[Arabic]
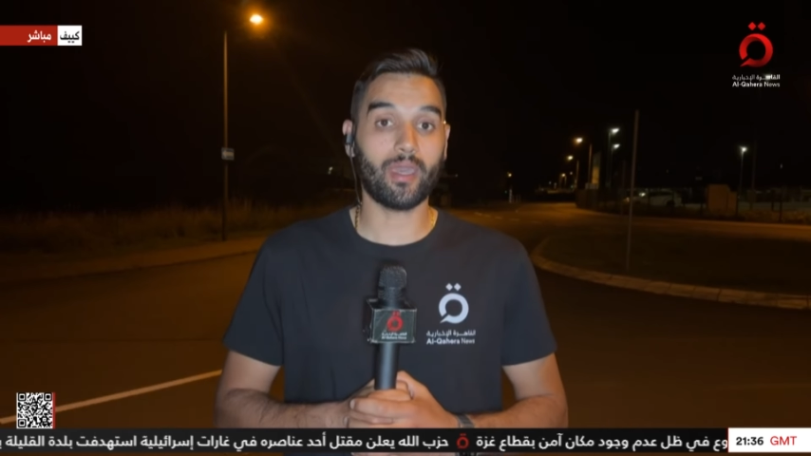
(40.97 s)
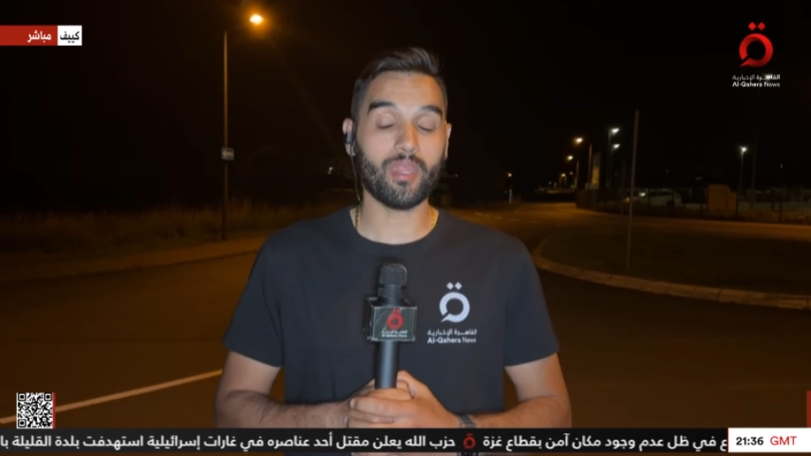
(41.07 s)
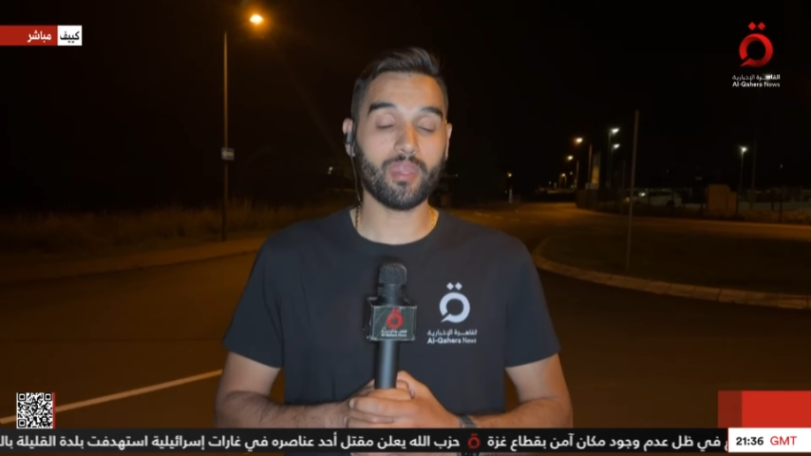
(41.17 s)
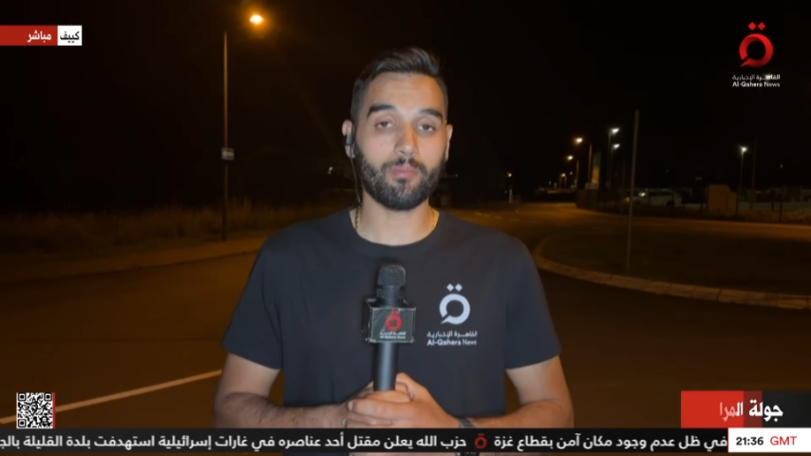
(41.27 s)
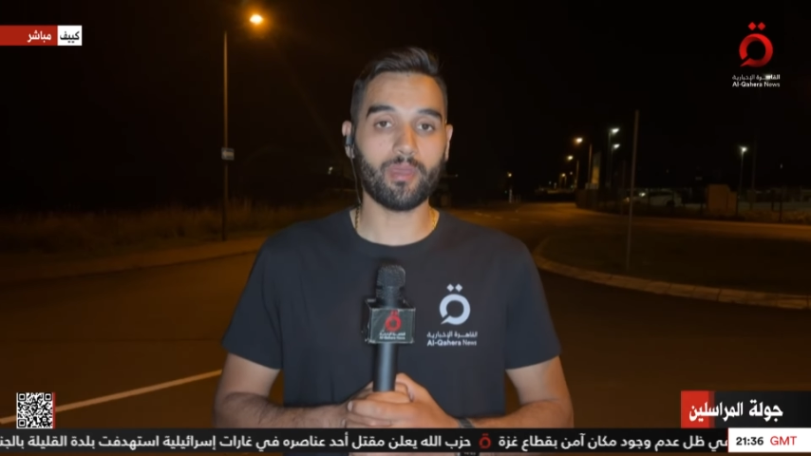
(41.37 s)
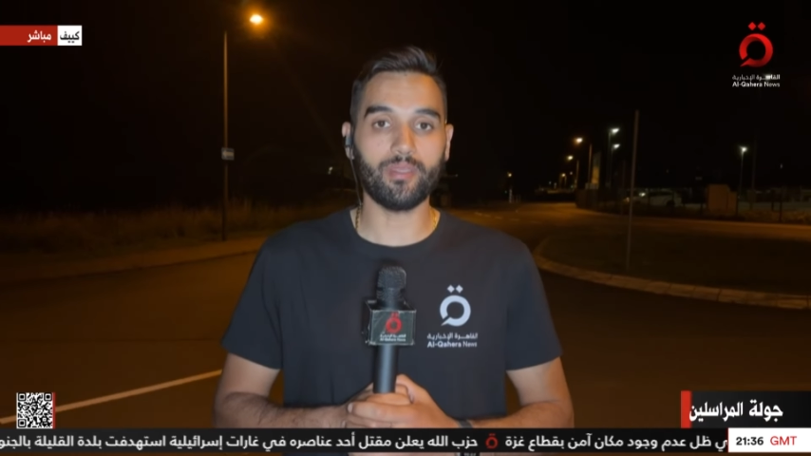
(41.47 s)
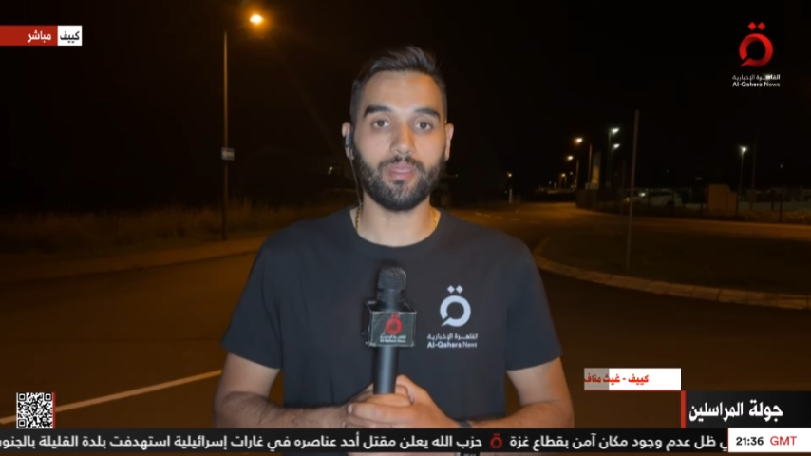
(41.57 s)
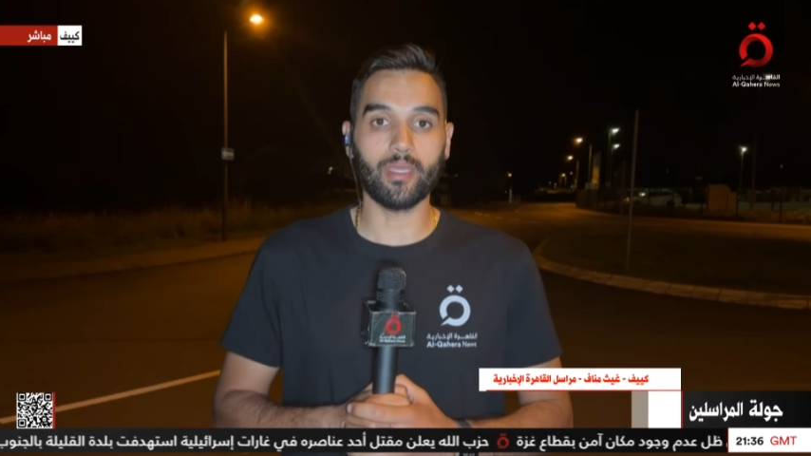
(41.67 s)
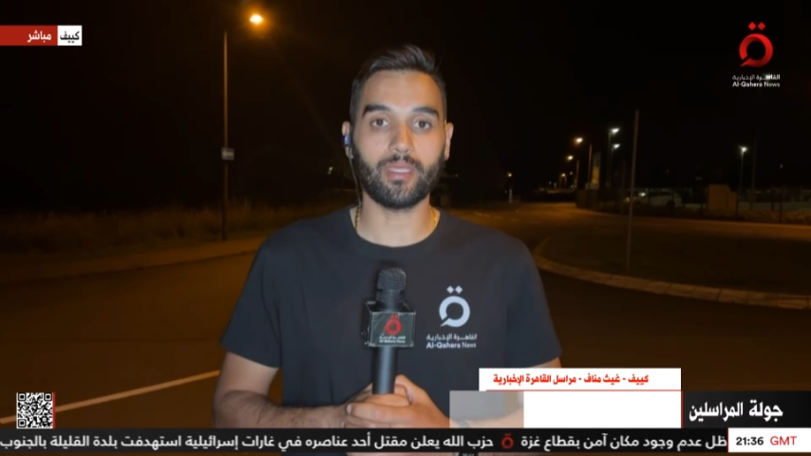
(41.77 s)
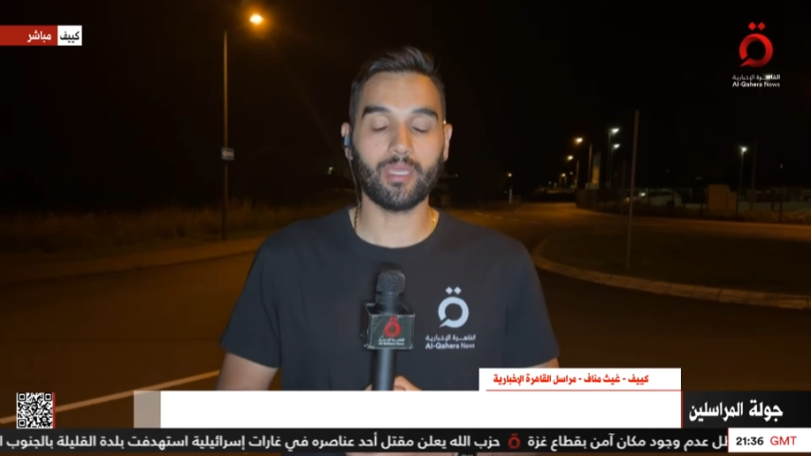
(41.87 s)

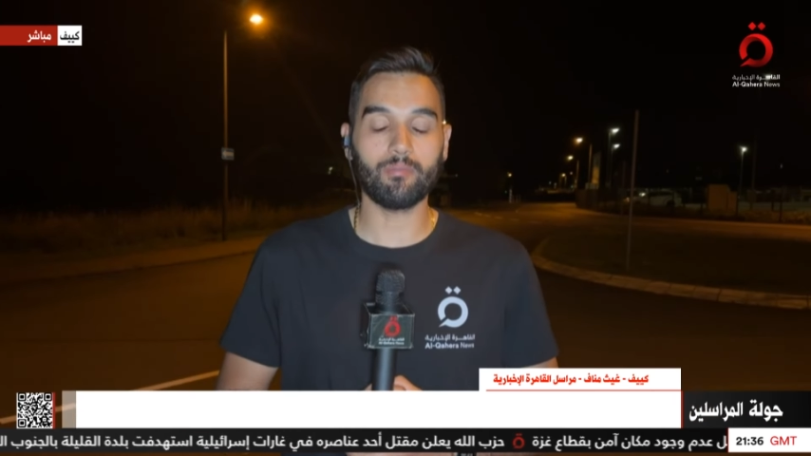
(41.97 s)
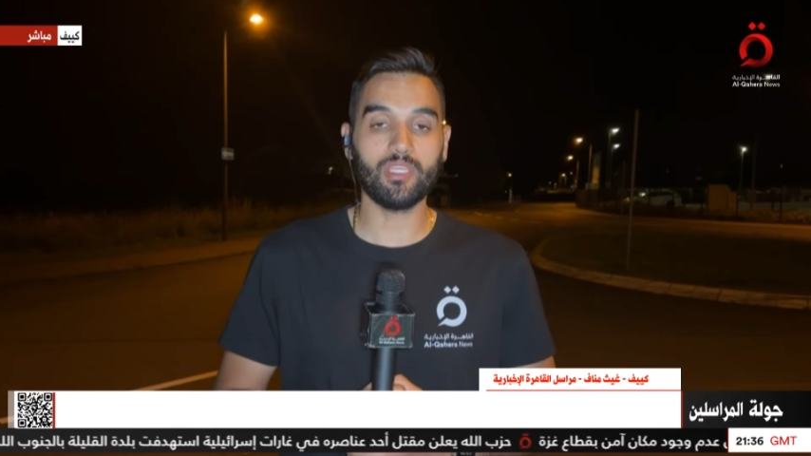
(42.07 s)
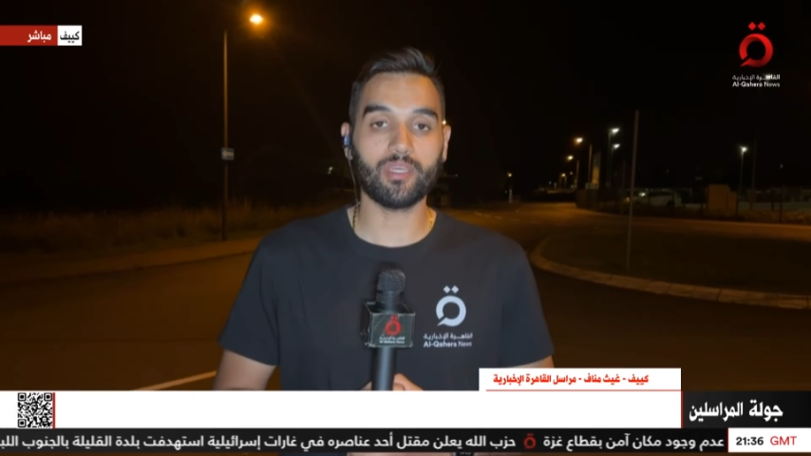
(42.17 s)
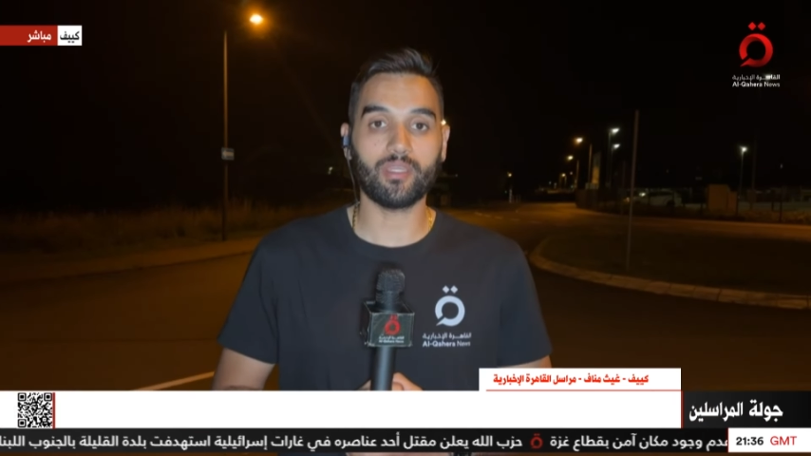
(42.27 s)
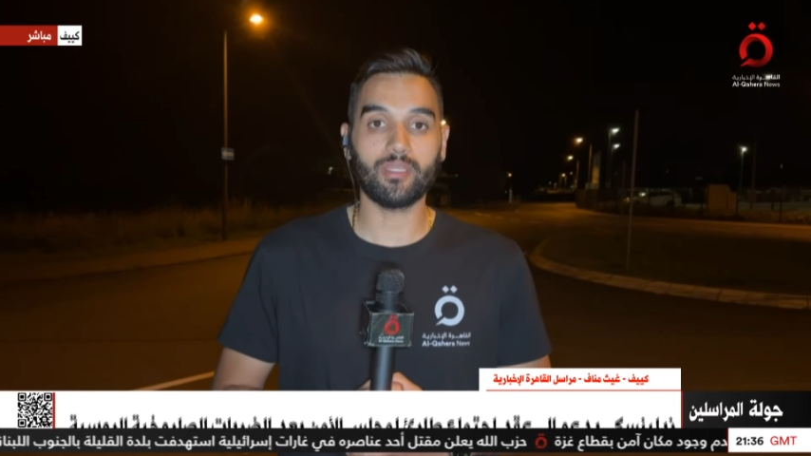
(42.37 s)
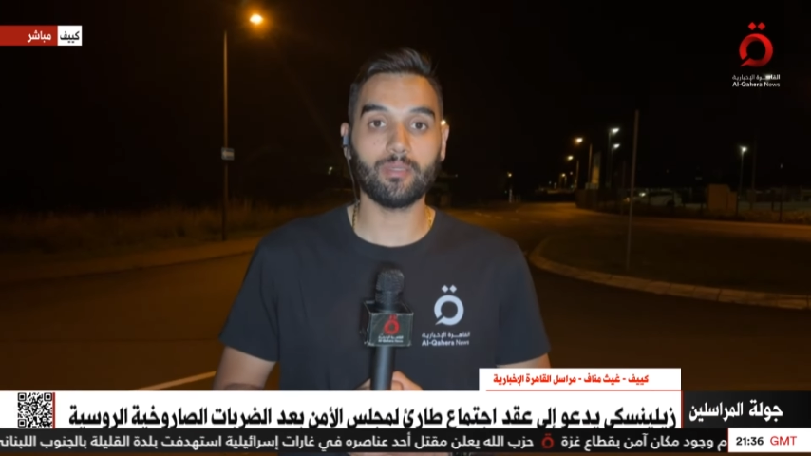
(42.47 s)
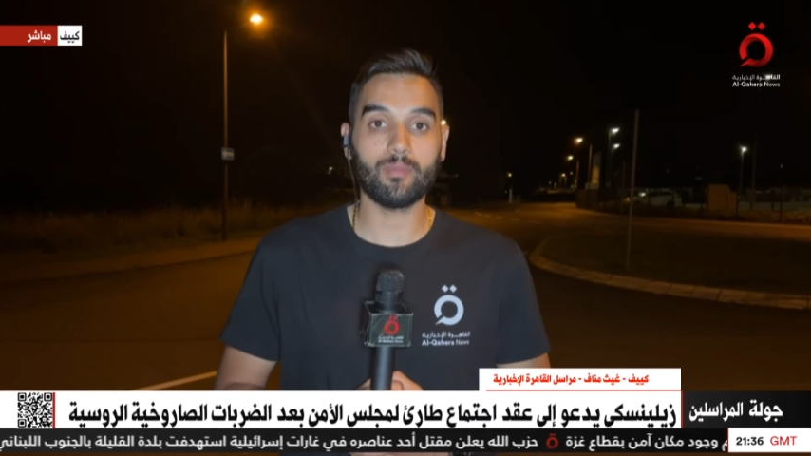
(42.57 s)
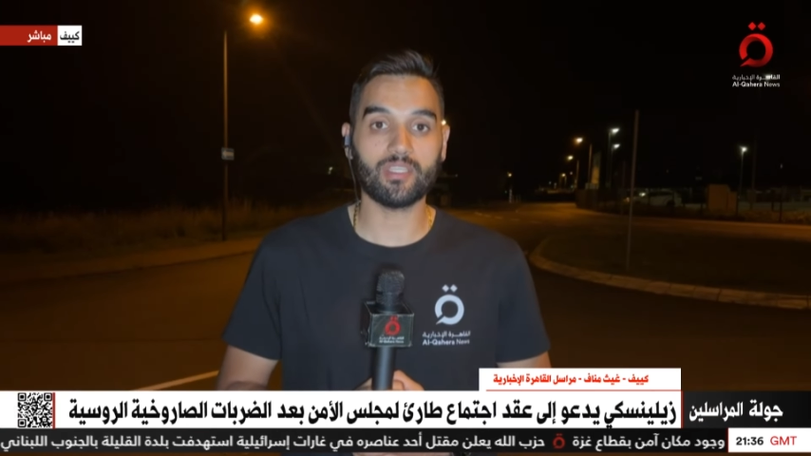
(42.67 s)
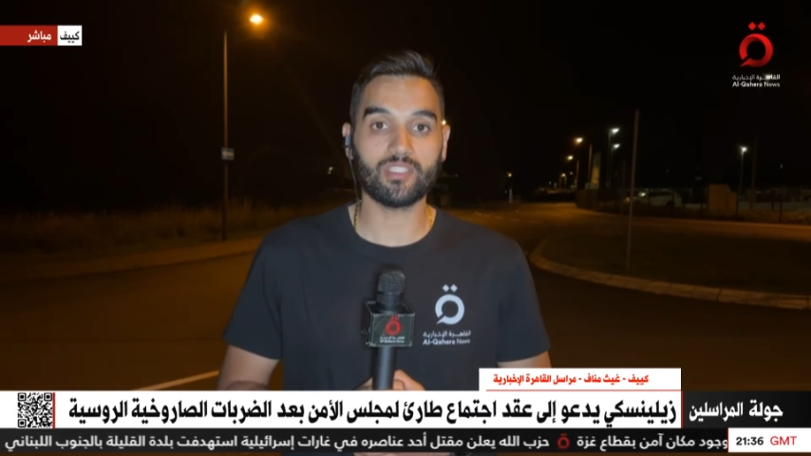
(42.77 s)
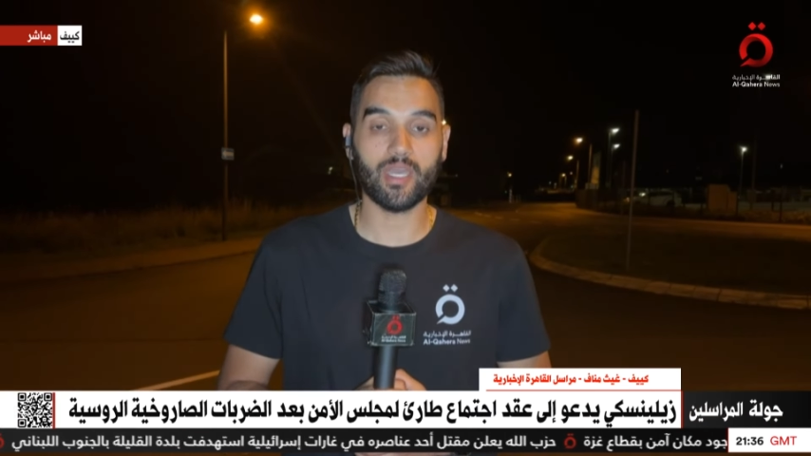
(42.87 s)
غضبا كبيرا
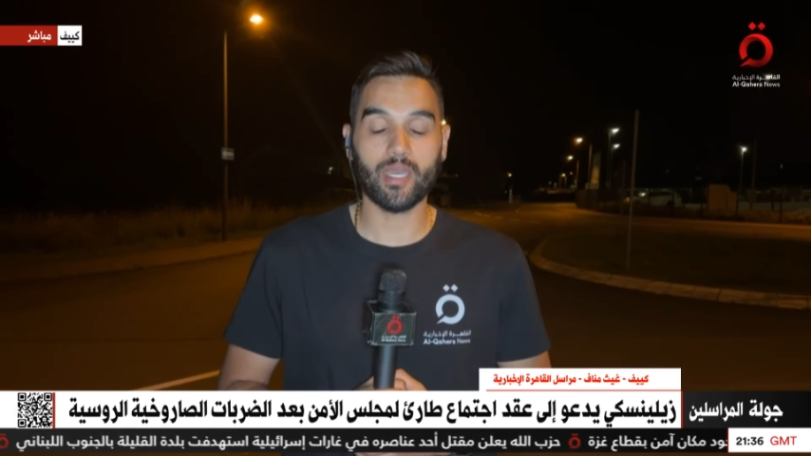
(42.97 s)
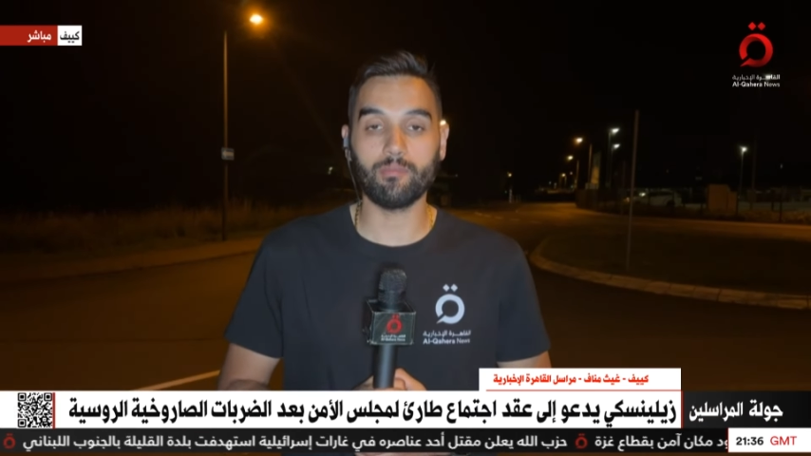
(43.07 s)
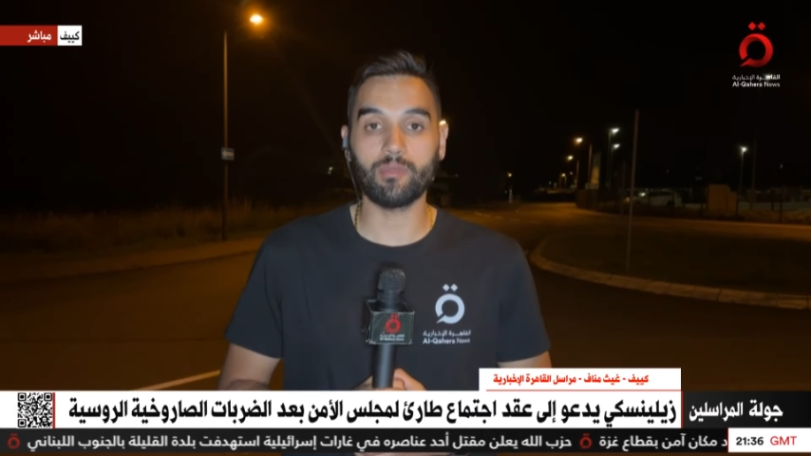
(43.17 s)
لما جاء